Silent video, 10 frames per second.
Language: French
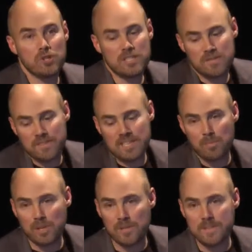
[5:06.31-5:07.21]
que ce qu'il faut dire à
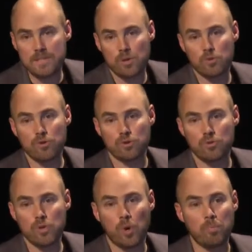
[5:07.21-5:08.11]
Piketty, c'est
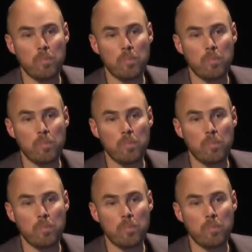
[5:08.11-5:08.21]
qu'aujourd'hui,